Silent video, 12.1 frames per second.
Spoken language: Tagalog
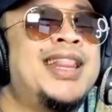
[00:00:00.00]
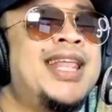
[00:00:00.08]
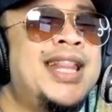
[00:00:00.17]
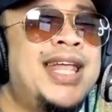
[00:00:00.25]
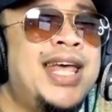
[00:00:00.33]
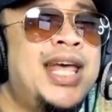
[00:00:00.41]
na
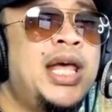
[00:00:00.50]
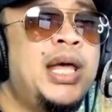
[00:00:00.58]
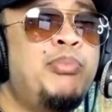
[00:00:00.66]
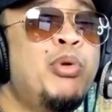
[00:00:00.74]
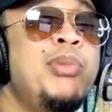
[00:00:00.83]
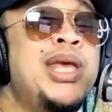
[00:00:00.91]
natin
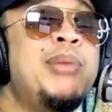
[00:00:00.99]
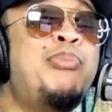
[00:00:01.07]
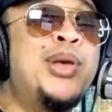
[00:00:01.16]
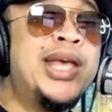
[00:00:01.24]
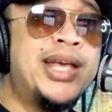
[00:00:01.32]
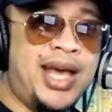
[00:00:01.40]
eh
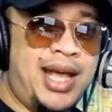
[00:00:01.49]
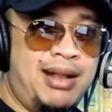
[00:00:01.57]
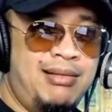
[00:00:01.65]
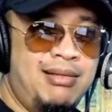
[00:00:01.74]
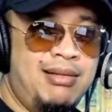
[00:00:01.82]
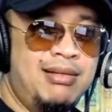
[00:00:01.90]

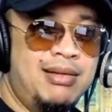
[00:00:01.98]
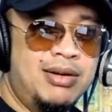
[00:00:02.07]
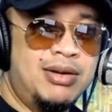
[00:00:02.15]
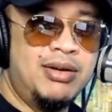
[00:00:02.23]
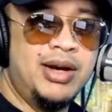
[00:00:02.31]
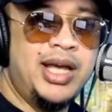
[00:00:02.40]
pumipigil,
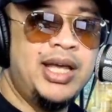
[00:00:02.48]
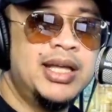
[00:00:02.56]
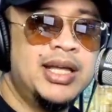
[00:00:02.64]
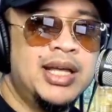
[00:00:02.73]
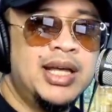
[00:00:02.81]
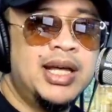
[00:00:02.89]

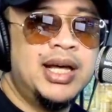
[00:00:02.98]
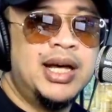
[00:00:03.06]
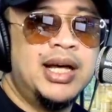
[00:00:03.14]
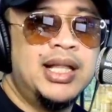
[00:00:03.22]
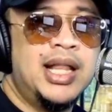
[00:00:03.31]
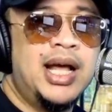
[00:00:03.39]
okay?
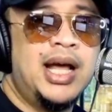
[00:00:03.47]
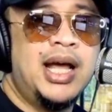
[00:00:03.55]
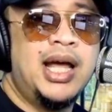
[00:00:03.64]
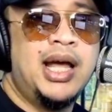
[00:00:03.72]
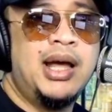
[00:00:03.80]
Na